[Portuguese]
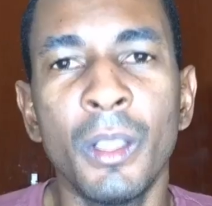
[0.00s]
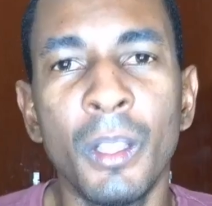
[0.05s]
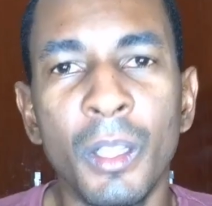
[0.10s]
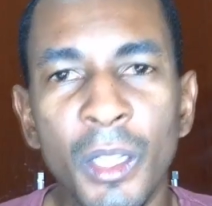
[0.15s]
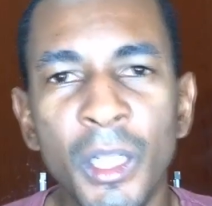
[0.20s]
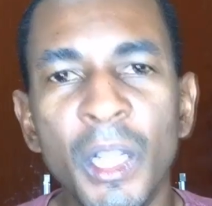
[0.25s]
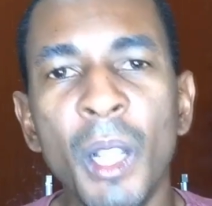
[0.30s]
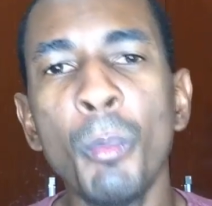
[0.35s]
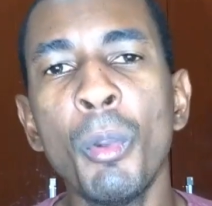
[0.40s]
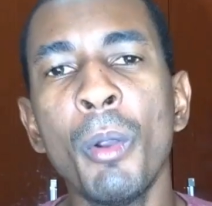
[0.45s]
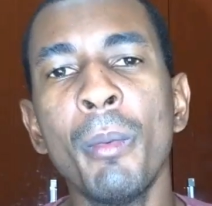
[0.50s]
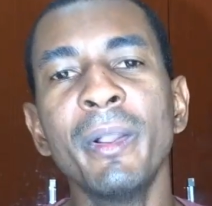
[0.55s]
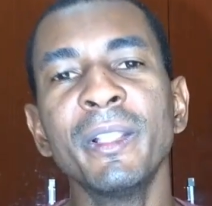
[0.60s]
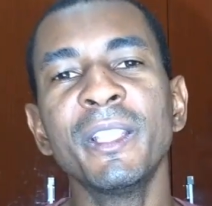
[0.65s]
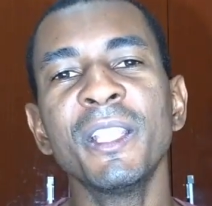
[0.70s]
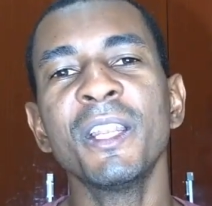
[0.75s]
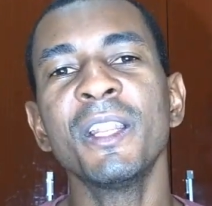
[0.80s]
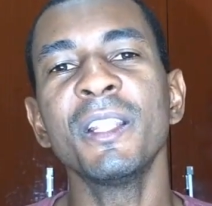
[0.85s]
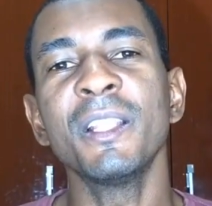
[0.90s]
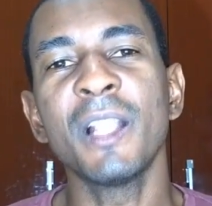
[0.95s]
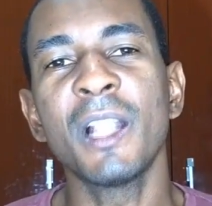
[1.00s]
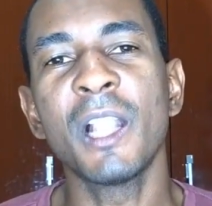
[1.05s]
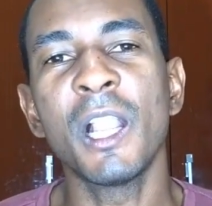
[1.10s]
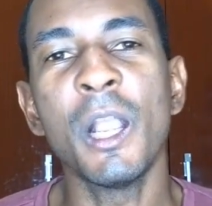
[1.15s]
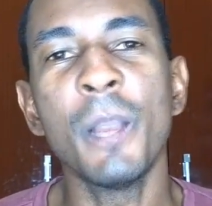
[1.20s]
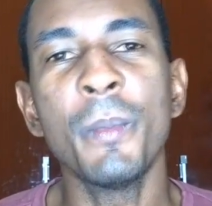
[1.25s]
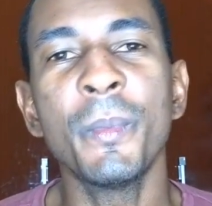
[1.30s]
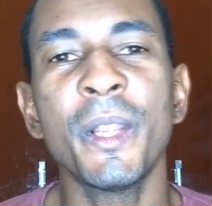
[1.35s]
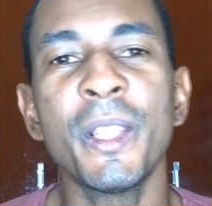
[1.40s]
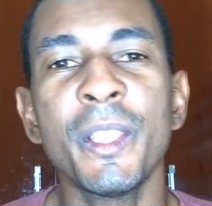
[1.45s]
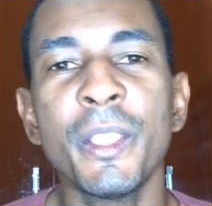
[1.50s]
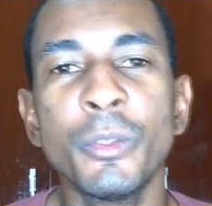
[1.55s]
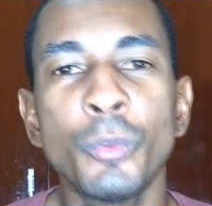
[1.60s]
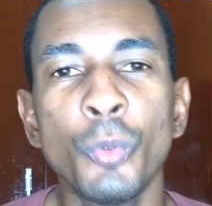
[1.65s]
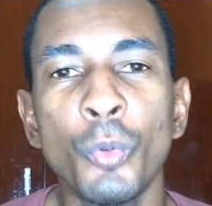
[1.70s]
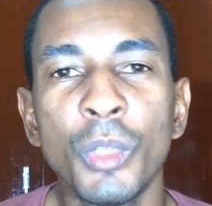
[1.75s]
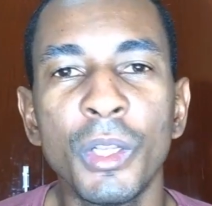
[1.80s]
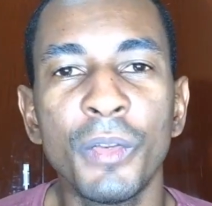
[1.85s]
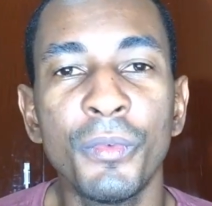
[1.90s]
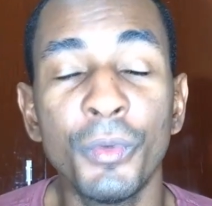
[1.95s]
Acabou a bateria da câmera e eu
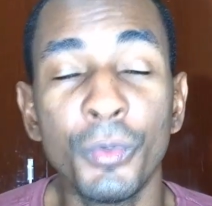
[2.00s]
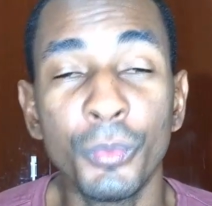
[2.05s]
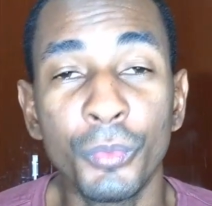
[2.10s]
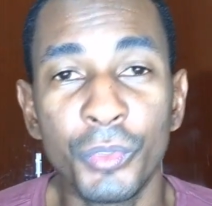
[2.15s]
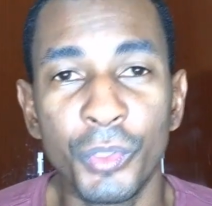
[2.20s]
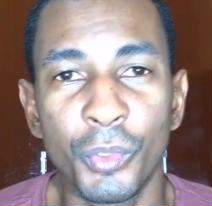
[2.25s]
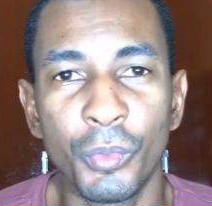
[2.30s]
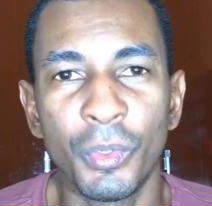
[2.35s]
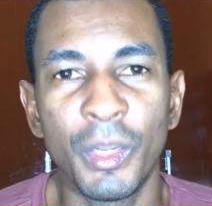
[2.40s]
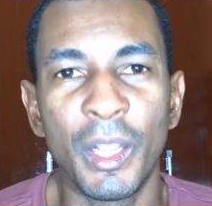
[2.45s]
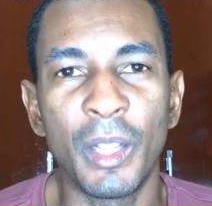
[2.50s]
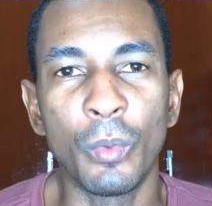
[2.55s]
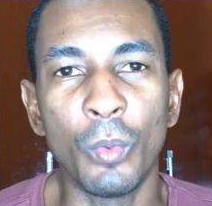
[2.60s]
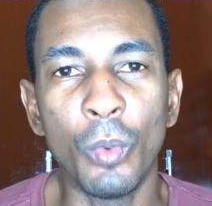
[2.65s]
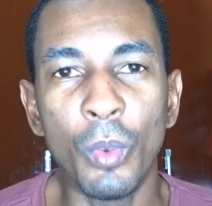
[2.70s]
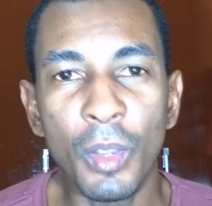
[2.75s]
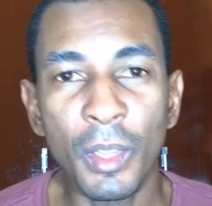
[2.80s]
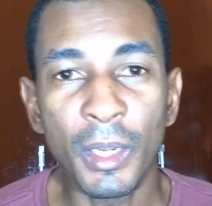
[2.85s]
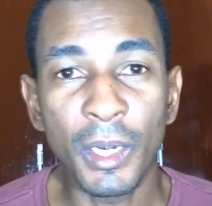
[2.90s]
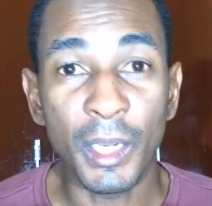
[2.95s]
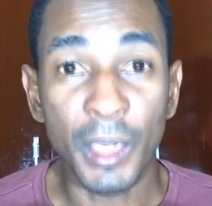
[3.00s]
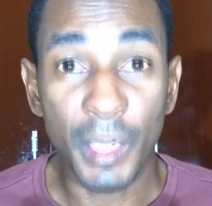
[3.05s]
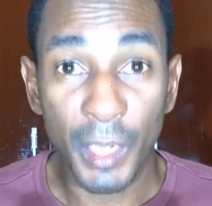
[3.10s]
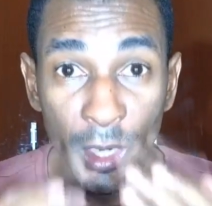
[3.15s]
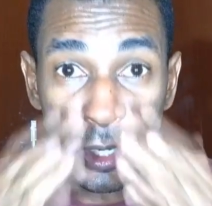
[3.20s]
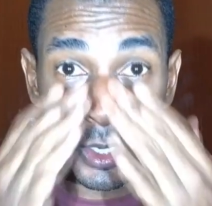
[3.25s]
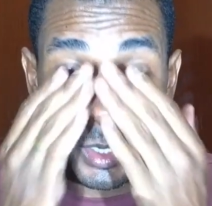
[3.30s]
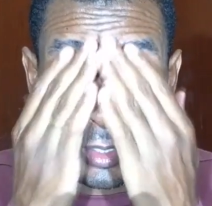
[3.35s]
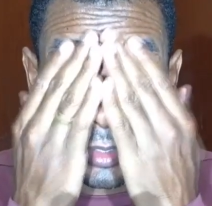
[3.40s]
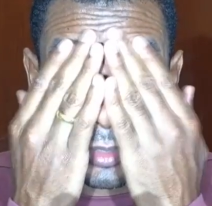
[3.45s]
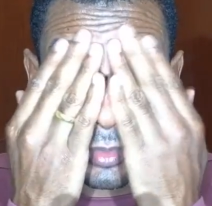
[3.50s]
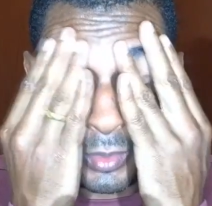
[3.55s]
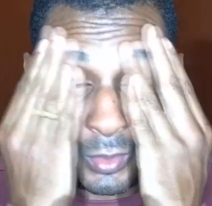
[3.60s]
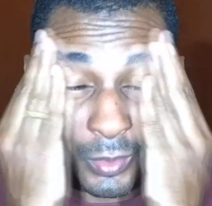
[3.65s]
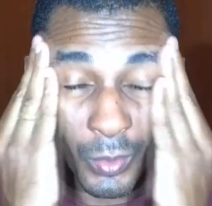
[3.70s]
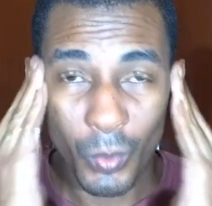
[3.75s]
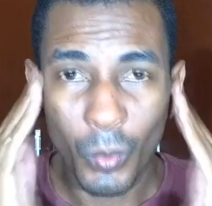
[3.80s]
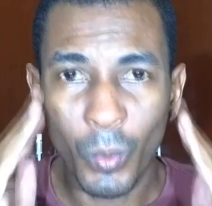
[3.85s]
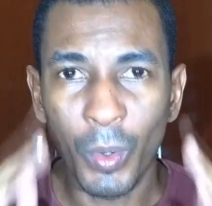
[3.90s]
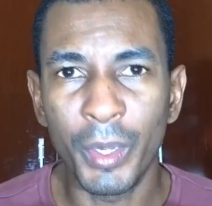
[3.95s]
tô gravando com o celular agora, é, a
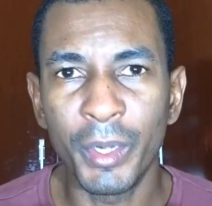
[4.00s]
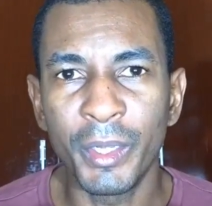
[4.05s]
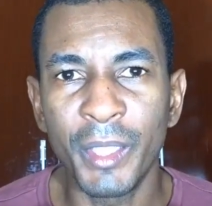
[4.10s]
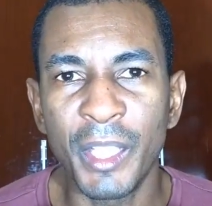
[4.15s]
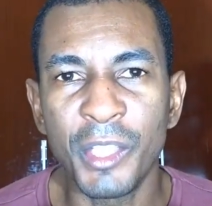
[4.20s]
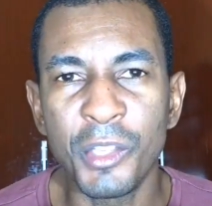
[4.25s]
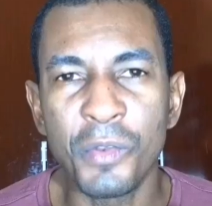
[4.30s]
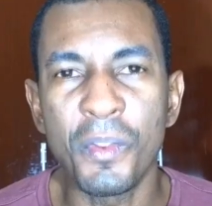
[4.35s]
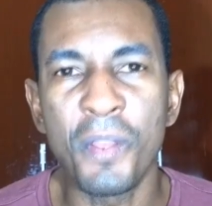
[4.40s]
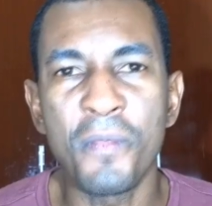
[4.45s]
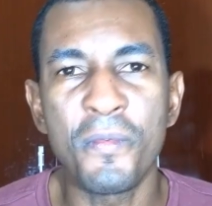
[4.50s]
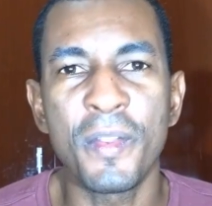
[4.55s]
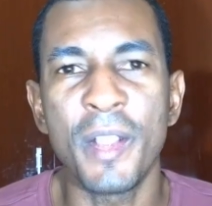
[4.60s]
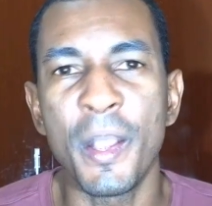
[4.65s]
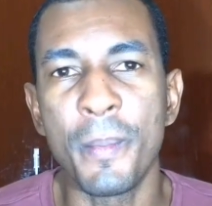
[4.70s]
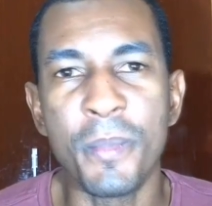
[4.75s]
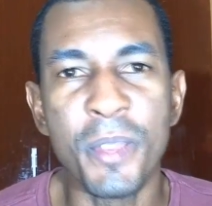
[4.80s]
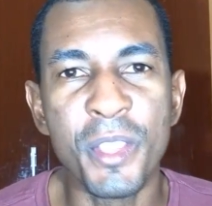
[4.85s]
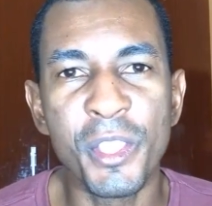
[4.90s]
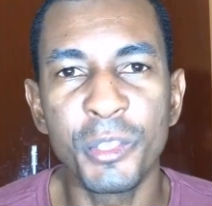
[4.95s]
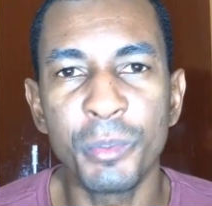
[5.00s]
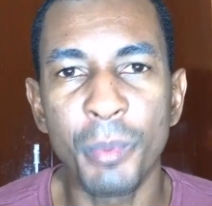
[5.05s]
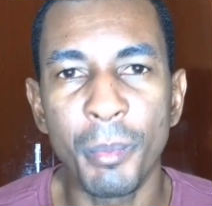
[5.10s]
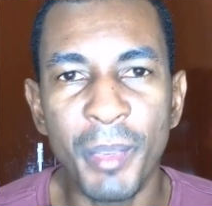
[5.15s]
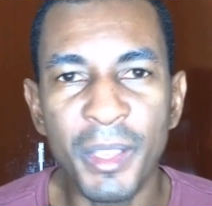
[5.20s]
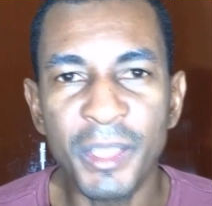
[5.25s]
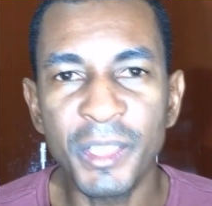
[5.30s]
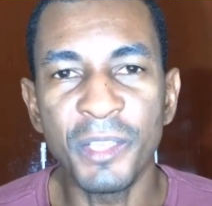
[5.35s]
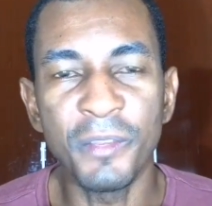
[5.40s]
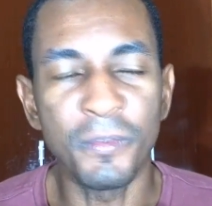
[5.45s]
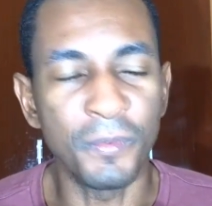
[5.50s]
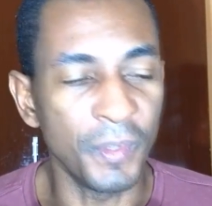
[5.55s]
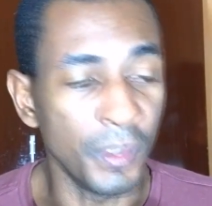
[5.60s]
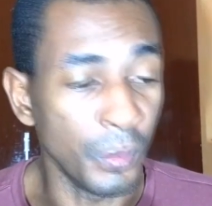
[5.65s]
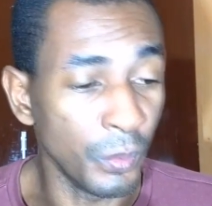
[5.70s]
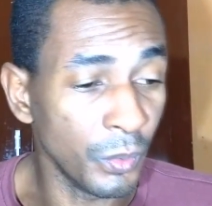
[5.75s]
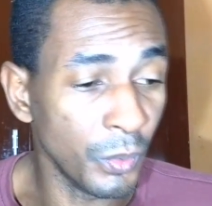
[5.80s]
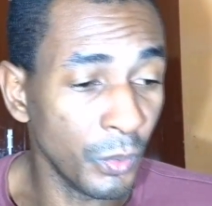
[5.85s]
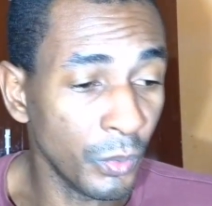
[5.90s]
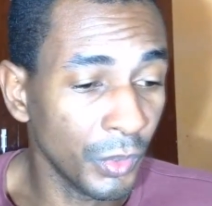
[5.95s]
qualidade não vai ficar a mesma, mas enfim,
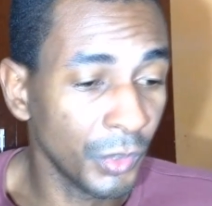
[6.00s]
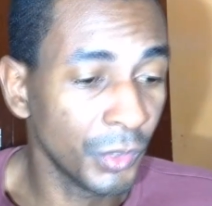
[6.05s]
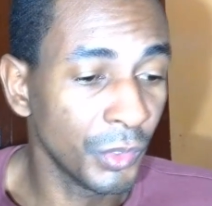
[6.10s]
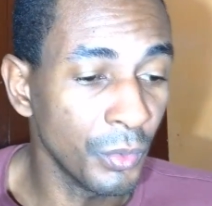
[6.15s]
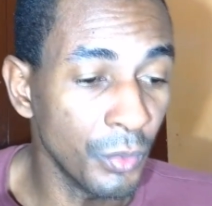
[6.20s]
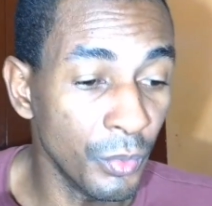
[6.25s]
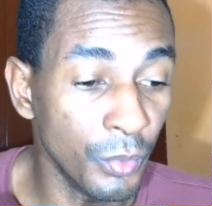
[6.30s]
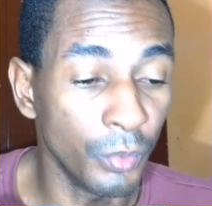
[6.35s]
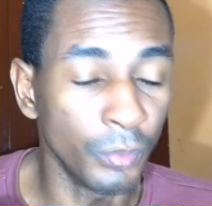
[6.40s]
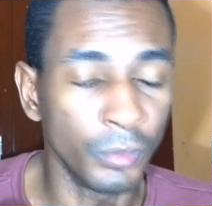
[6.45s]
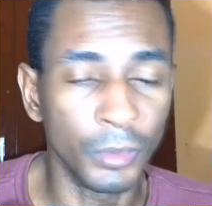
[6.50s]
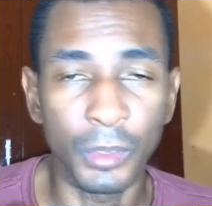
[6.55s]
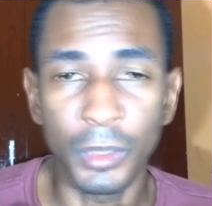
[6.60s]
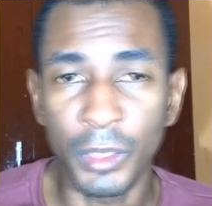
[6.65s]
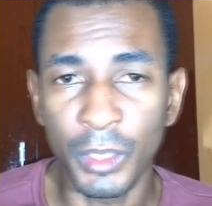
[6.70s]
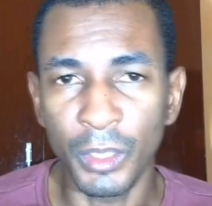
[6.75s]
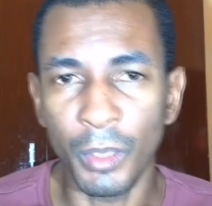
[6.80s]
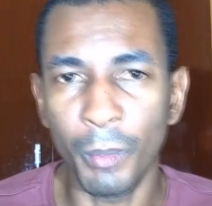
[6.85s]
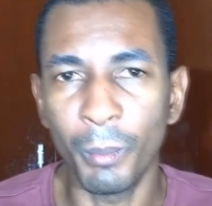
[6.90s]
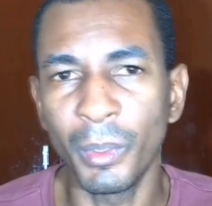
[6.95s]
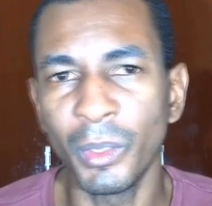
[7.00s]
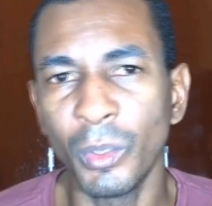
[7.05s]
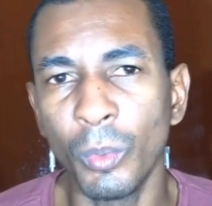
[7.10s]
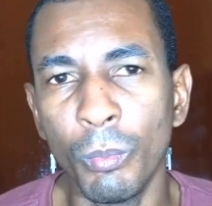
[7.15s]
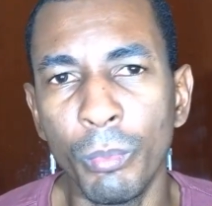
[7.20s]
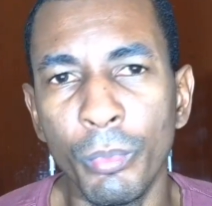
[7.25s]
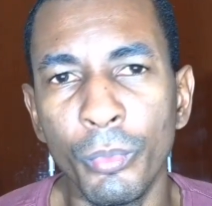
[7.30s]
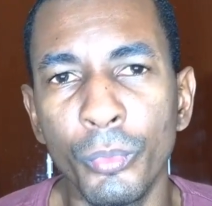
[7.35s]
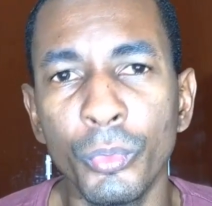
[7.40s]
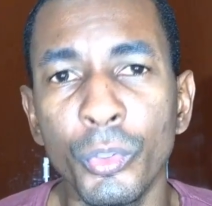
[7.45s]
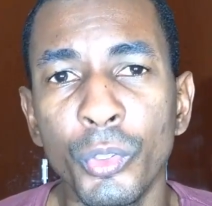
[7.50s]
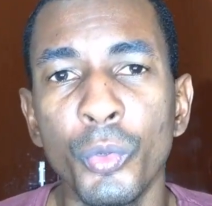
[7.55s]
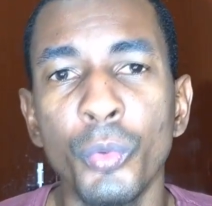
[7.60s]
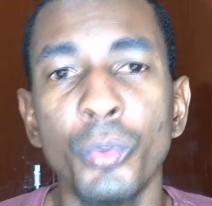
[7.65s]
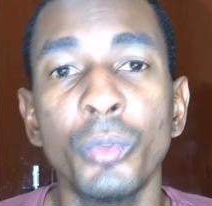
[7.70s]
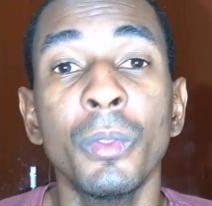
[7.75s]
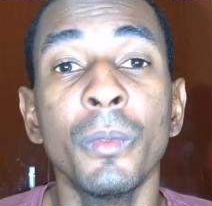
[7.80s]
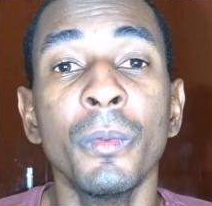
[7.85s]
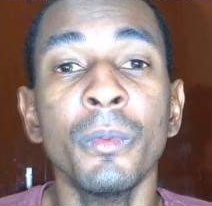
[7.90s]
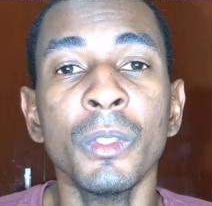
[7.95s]
o negócio dá mandar um bom conteúdo.